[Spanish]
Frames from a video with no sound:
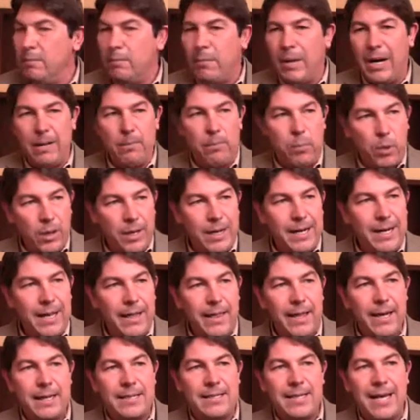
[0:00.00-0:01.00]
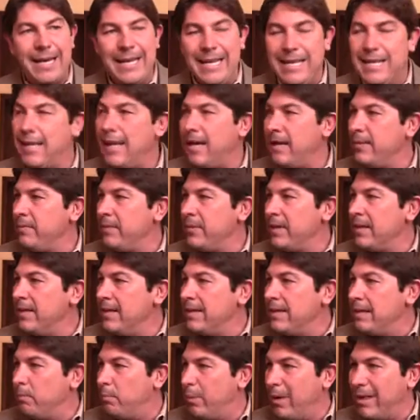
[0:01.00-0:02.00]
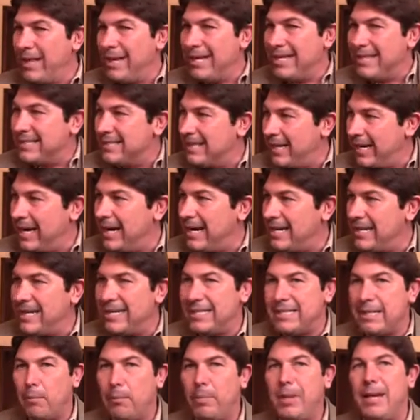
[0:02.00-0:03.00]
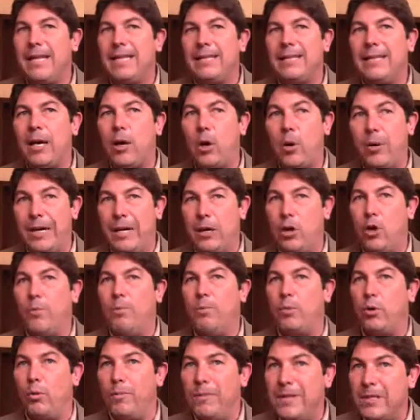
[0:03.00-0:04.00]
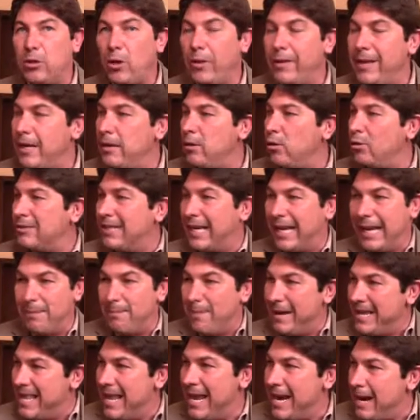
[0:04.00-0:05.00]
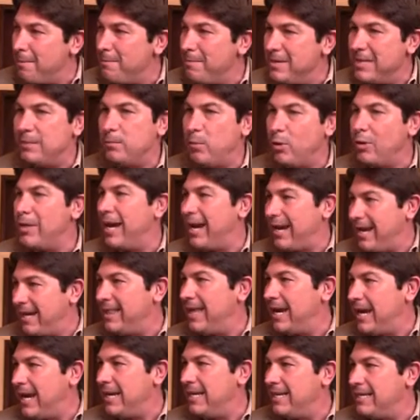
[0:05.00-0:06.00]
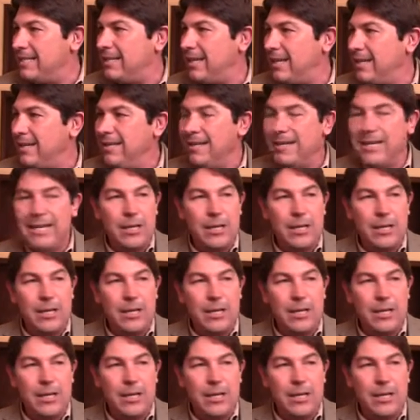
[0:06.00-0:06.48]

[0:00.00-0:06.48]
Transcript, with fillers: para poderle dar salida y puedan instalar ya esta planta con el compromiso de ellos de que mañana mismo ya quedara lista